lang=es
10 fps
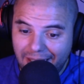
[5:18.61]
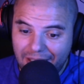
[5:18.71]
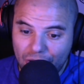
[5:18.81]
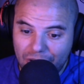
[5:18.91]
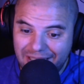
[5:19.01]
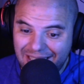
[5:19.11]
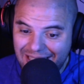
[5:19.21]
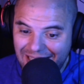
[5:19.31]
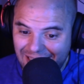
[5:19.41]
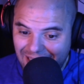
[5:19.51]
Que son
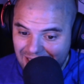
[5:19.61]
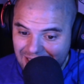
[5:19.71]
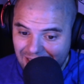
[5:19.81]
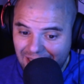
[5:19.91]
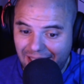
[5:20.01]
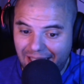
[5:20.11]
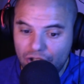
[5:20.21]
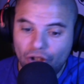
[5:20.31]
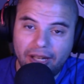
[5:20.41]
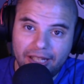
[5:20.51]
67, que son